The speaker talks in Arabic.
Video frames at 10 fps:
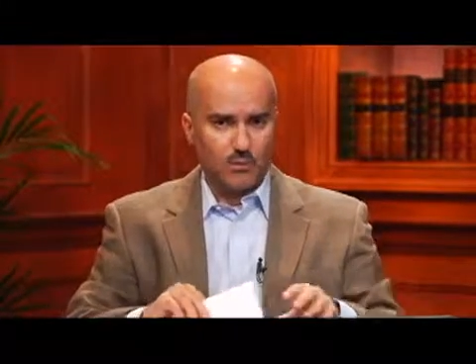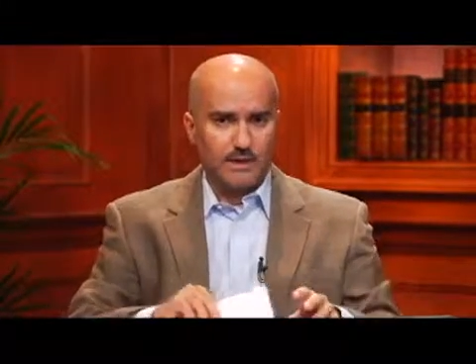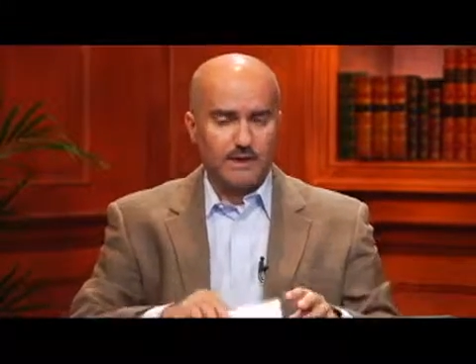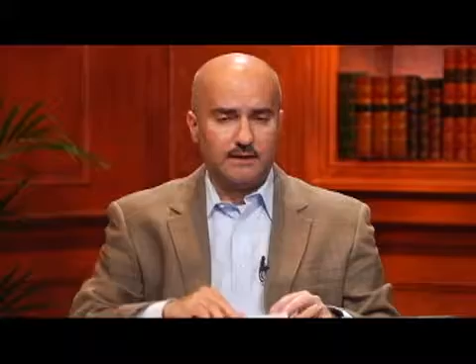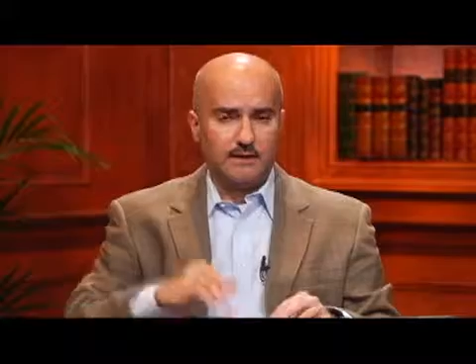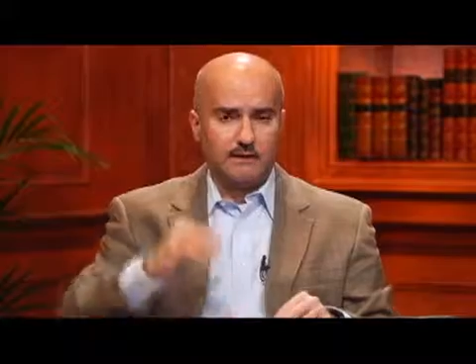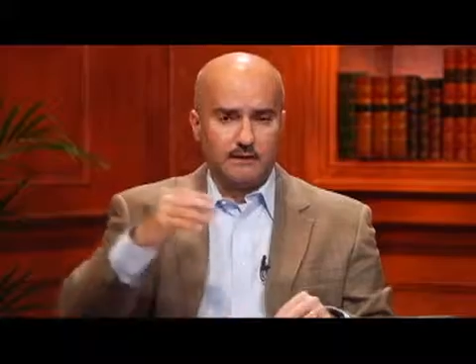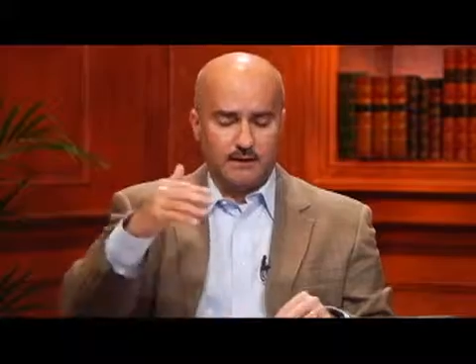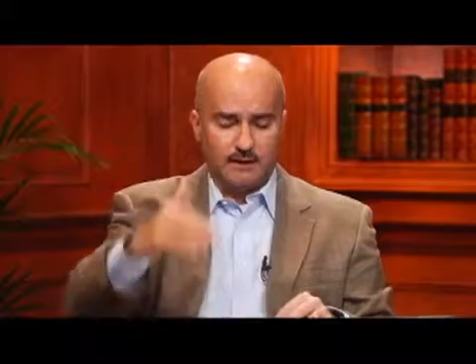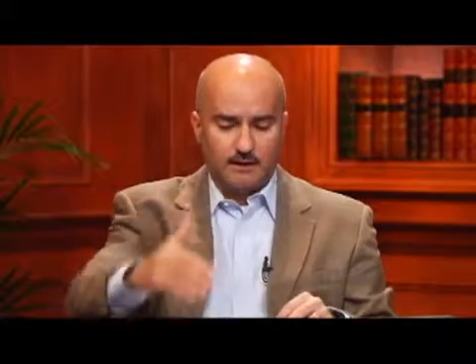و
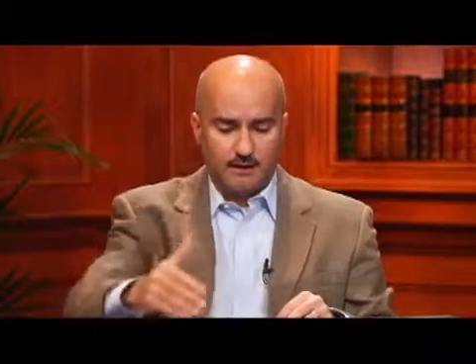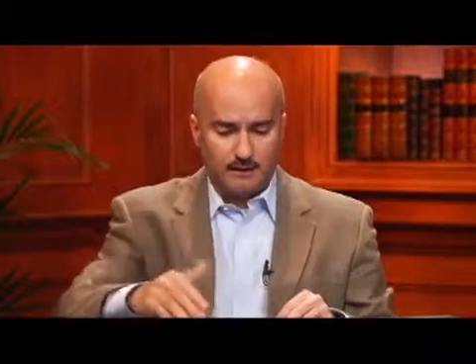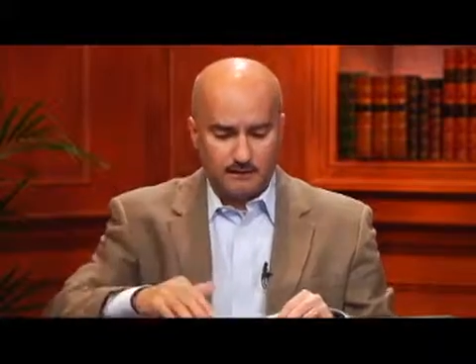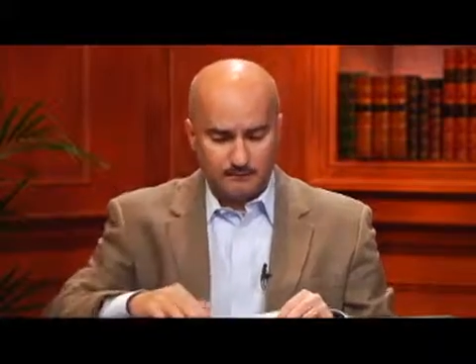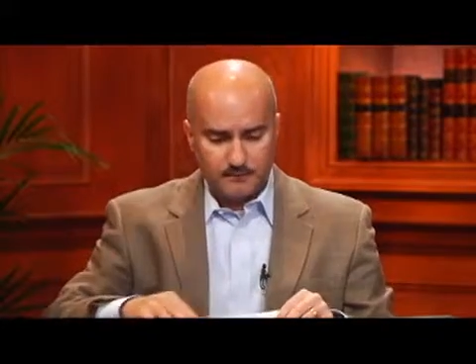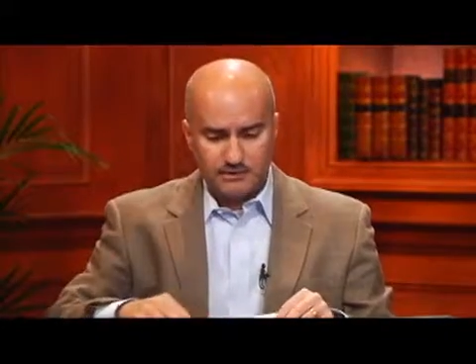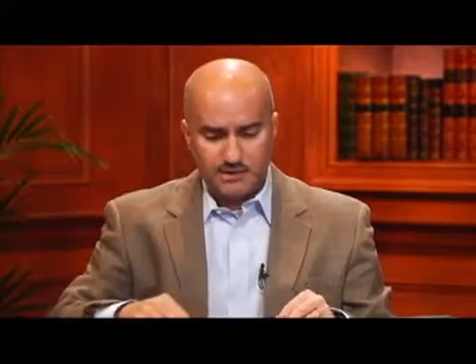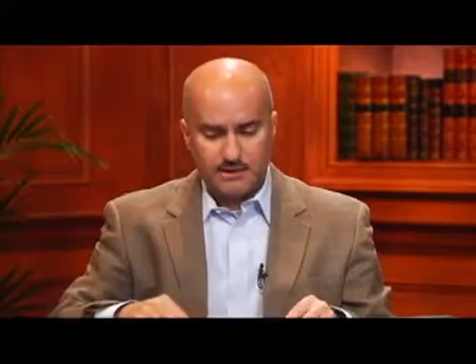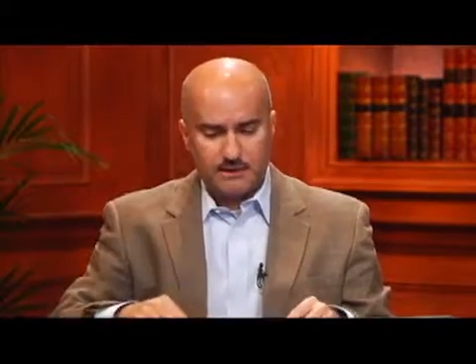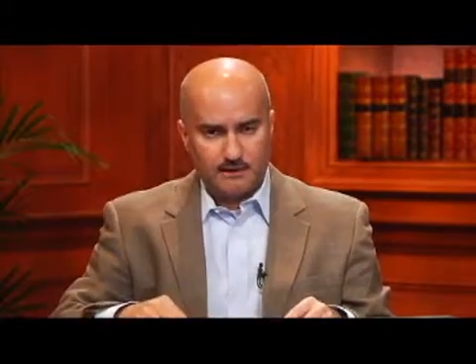آه، آه،
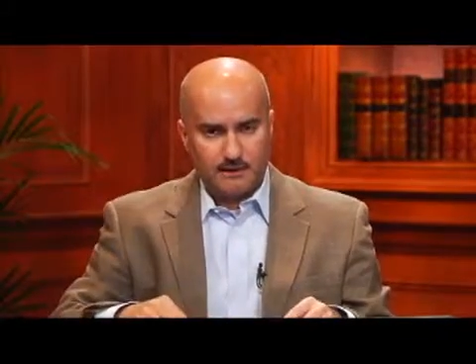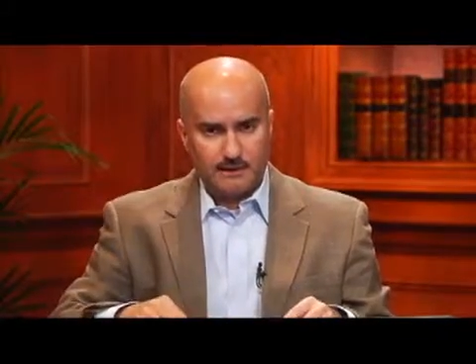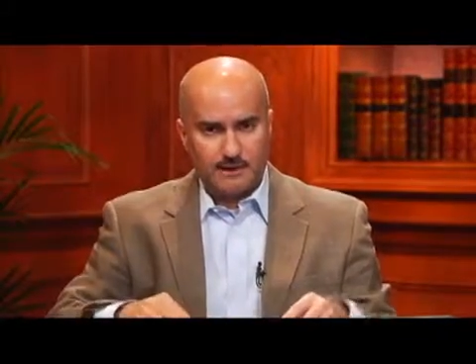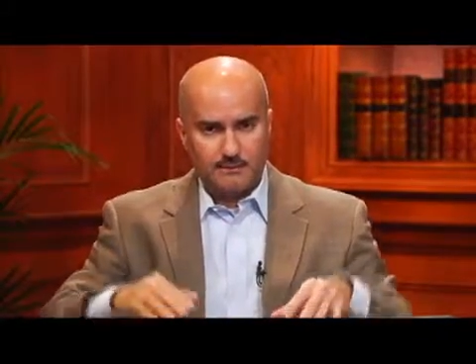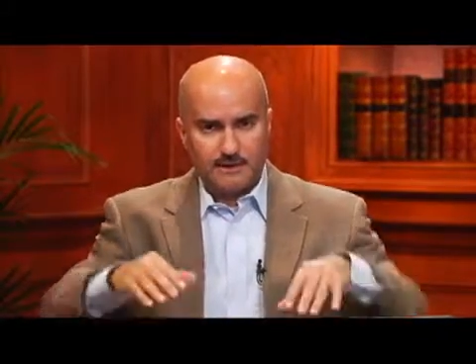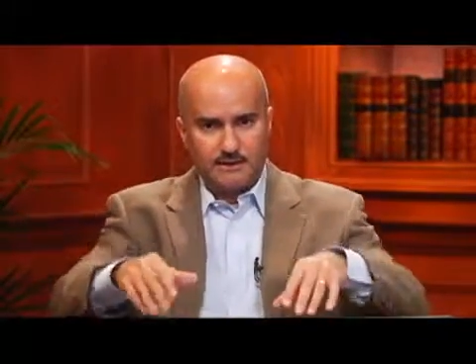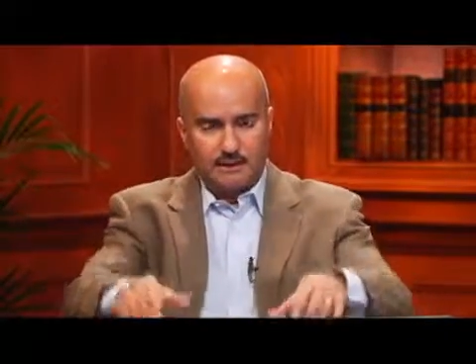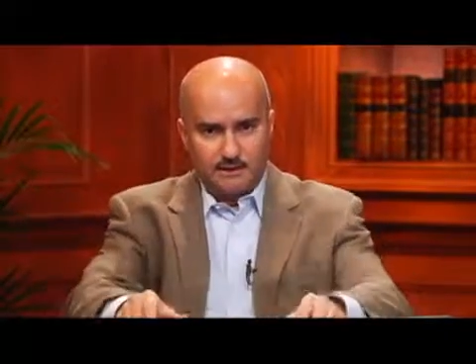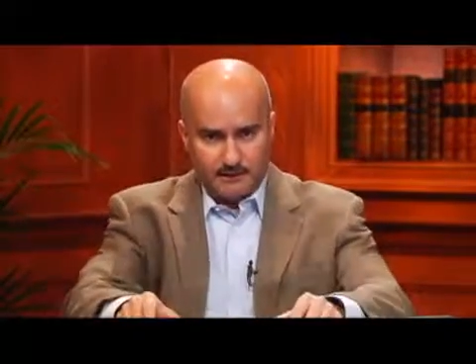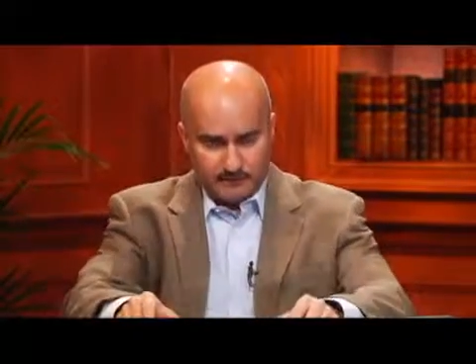مجيء النبي
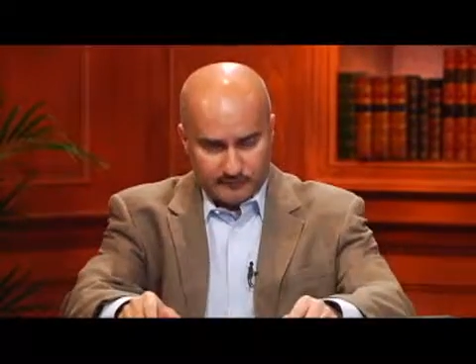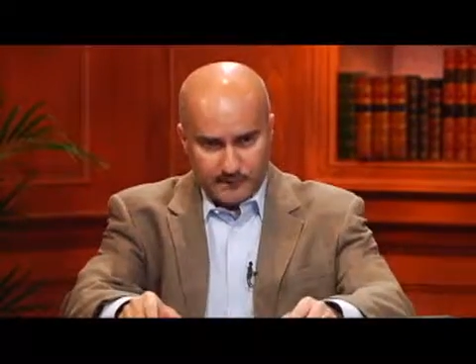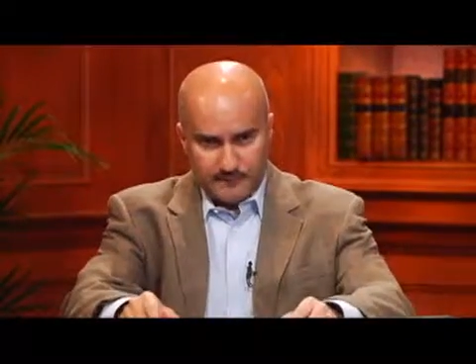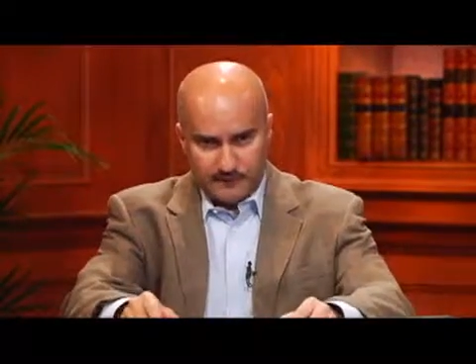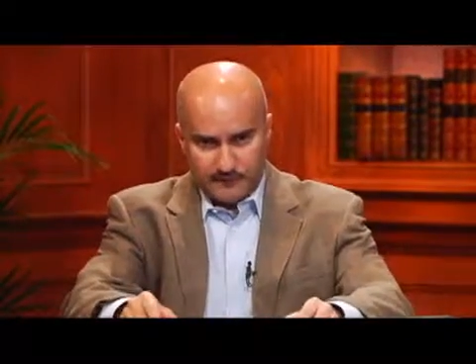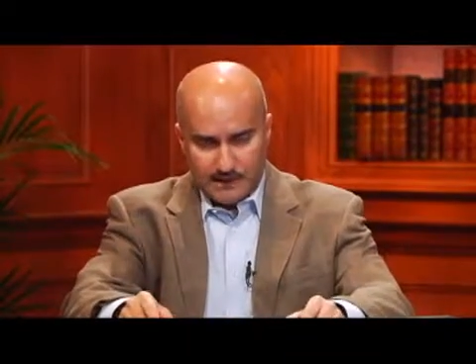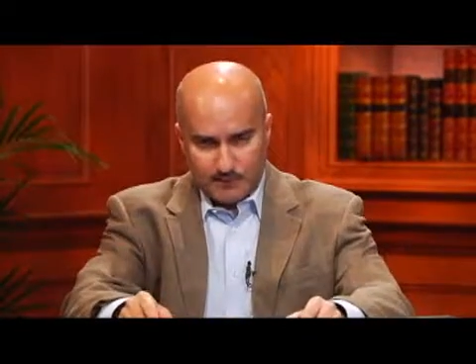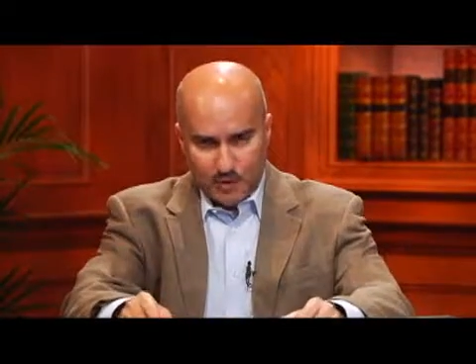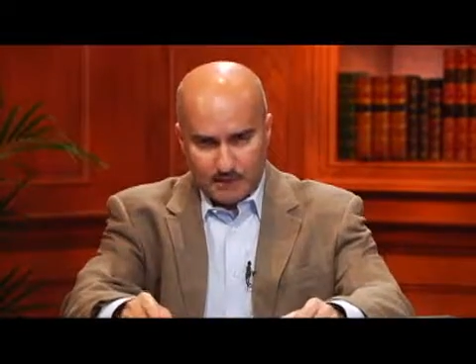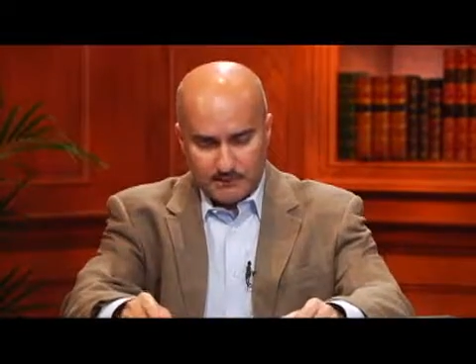آه، نبي
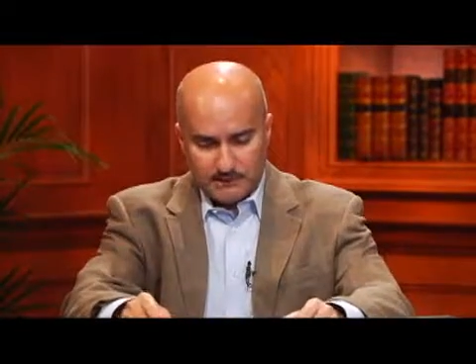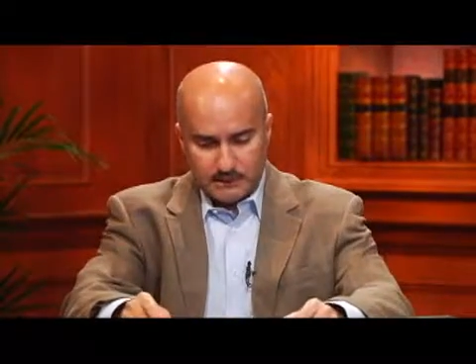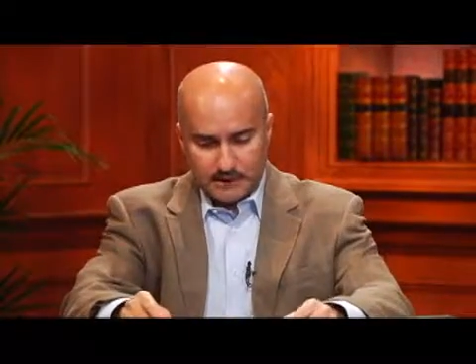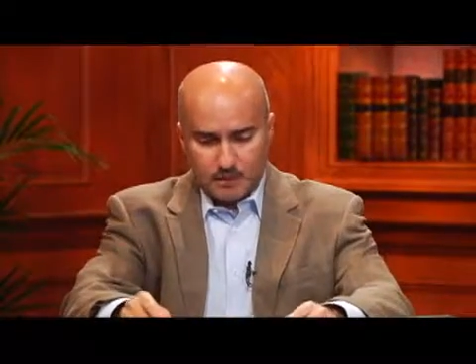الاسلام محمد